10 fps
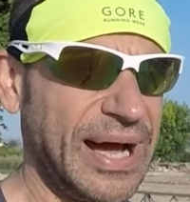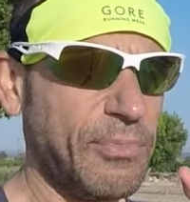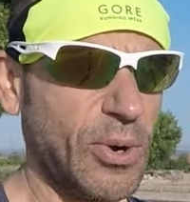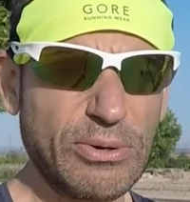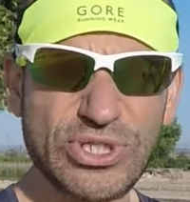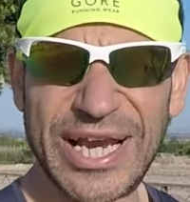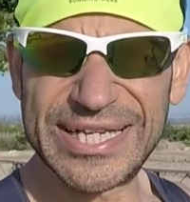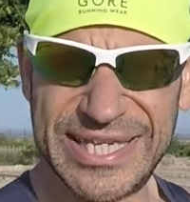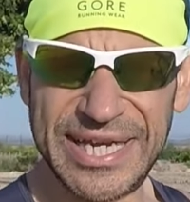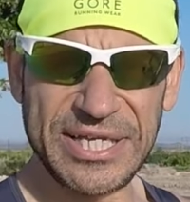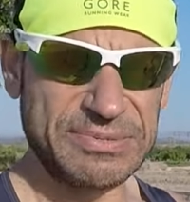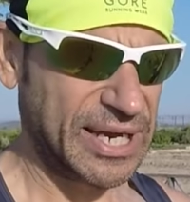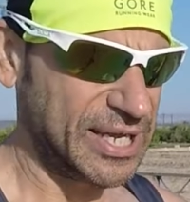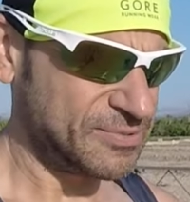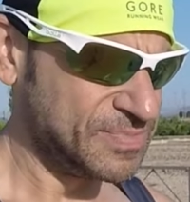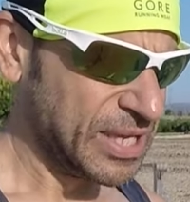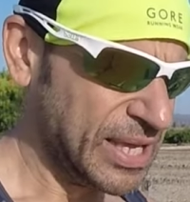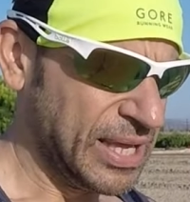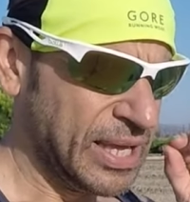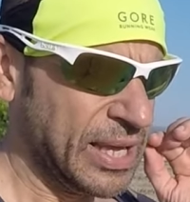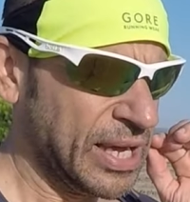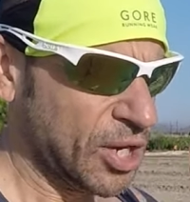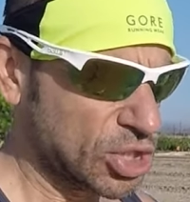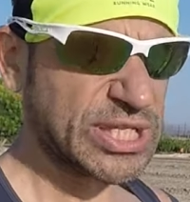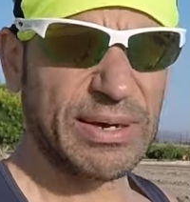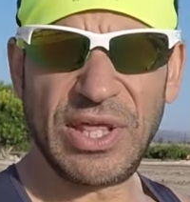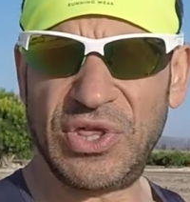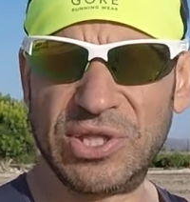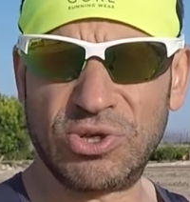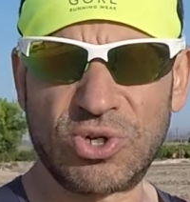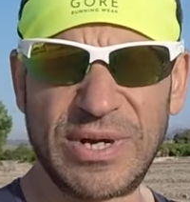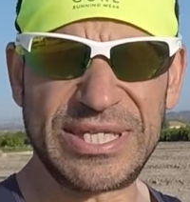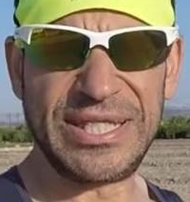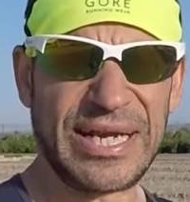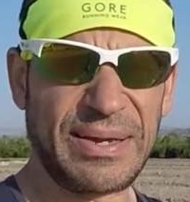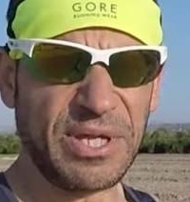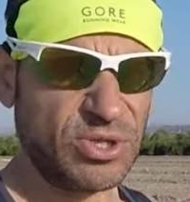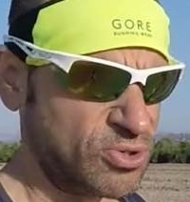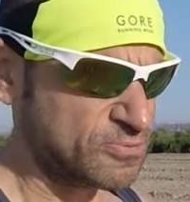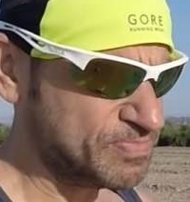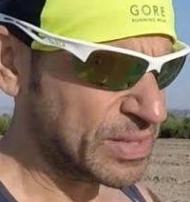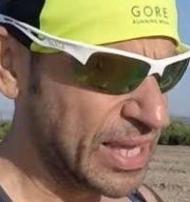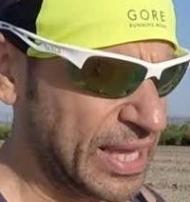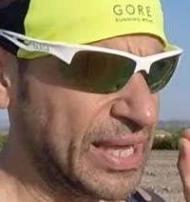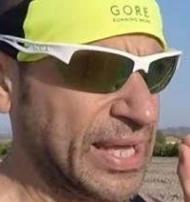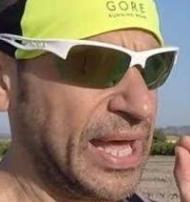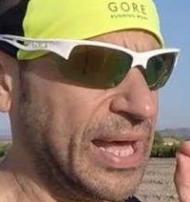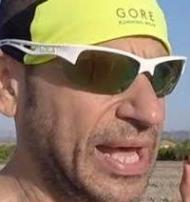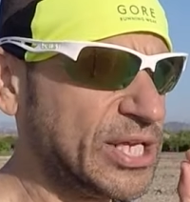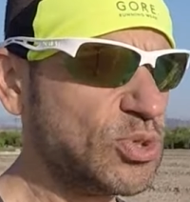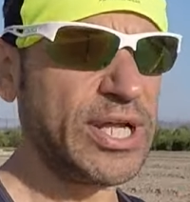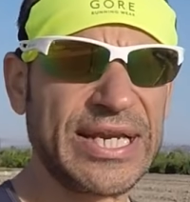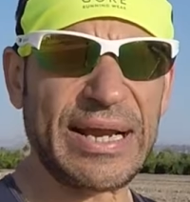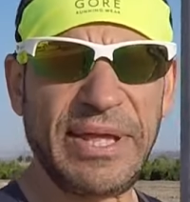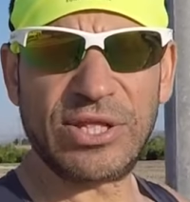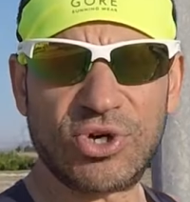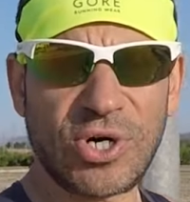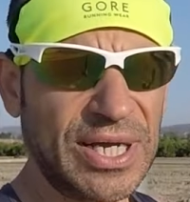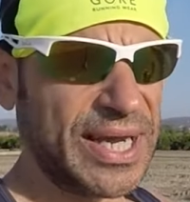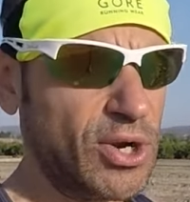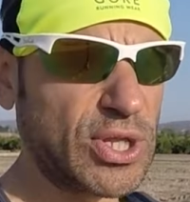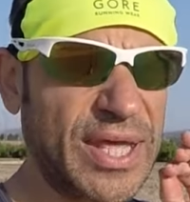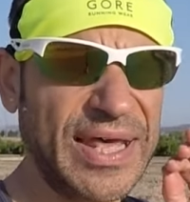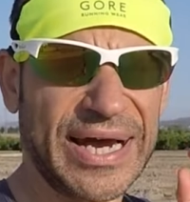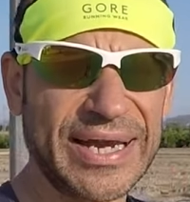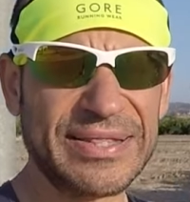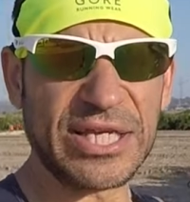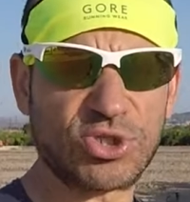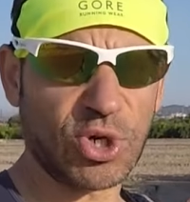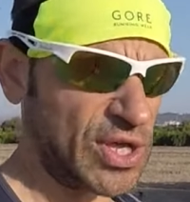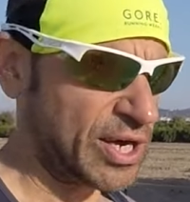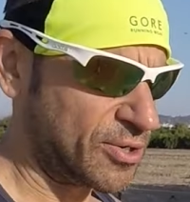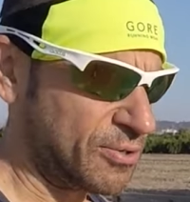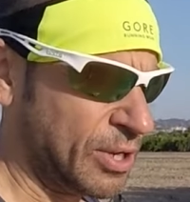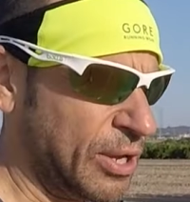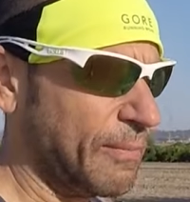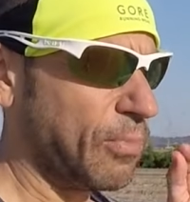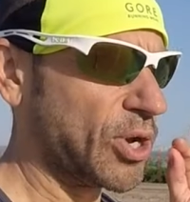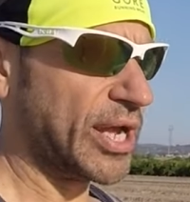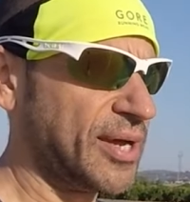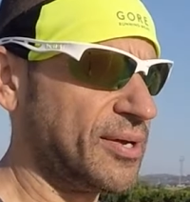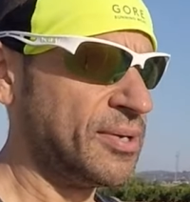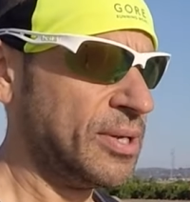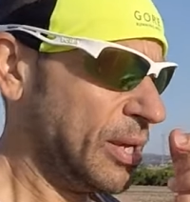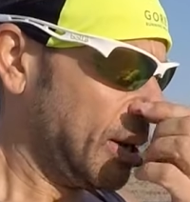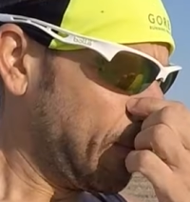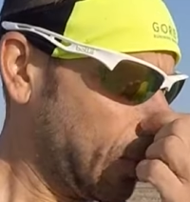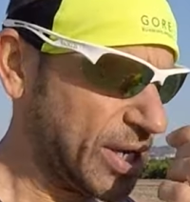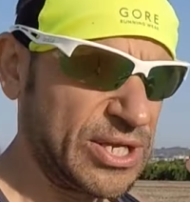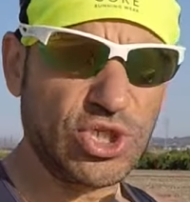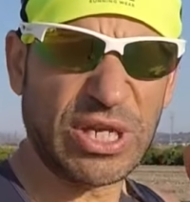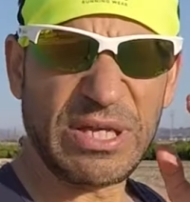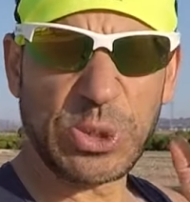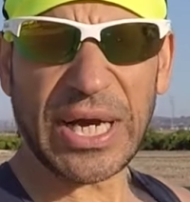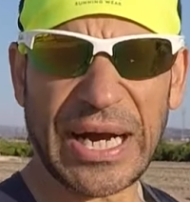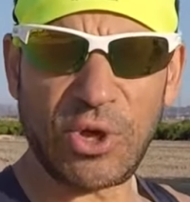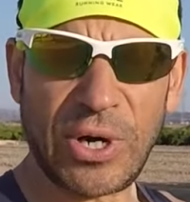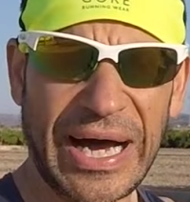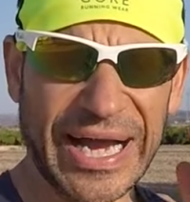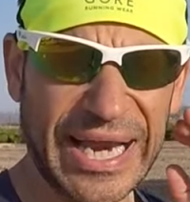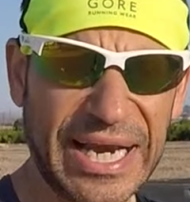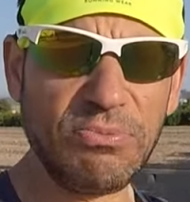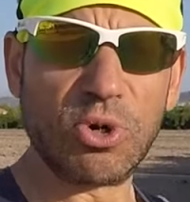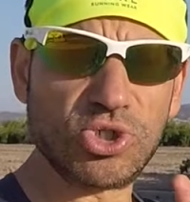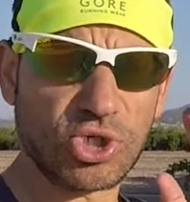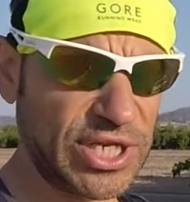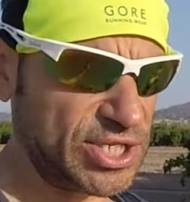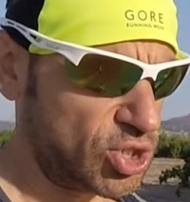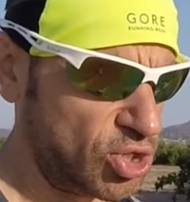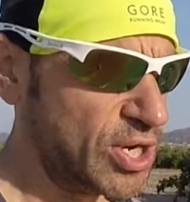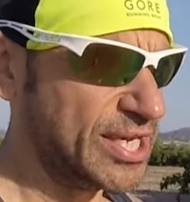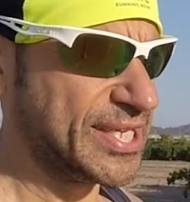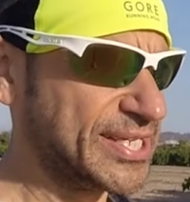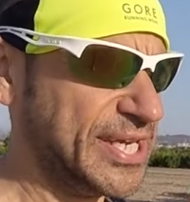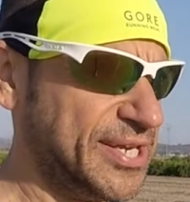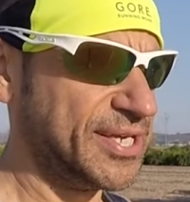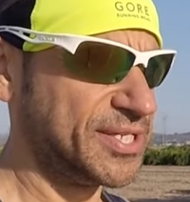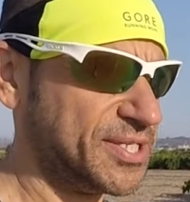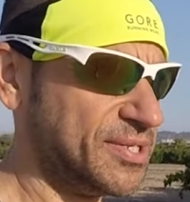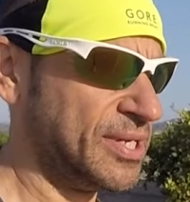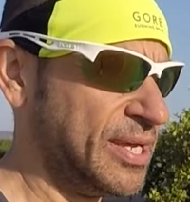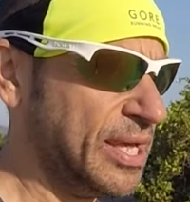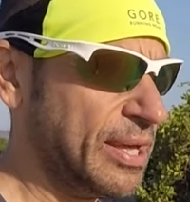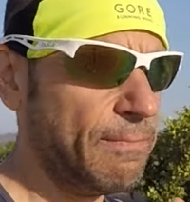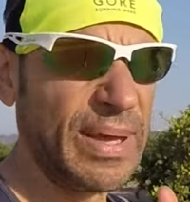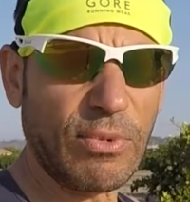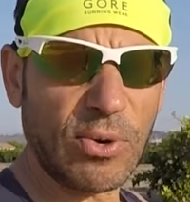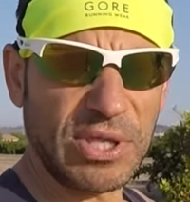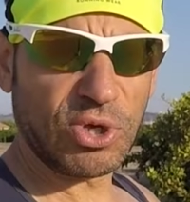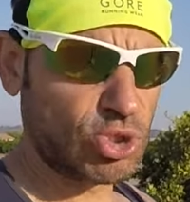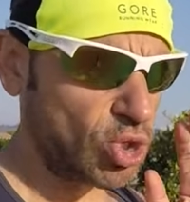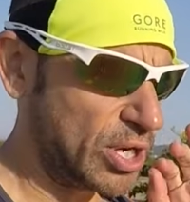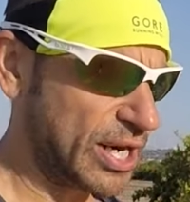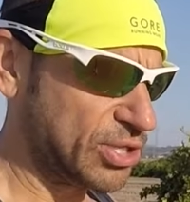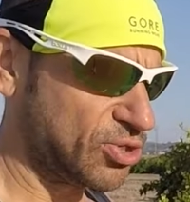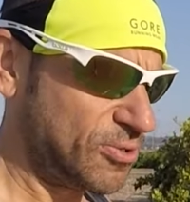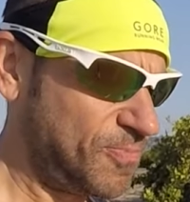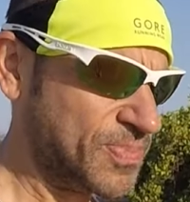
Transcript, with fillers: volvemos a las series, ¿vale? ¿Qué os estaba diciendo sobre este entrenamiento? que es un entrenamiento que no te ha de dejar destrozado. ¿Por qué? Porque si os habéis fijado a qué ritmos los he hecho yo estas series, me he movido todo el rato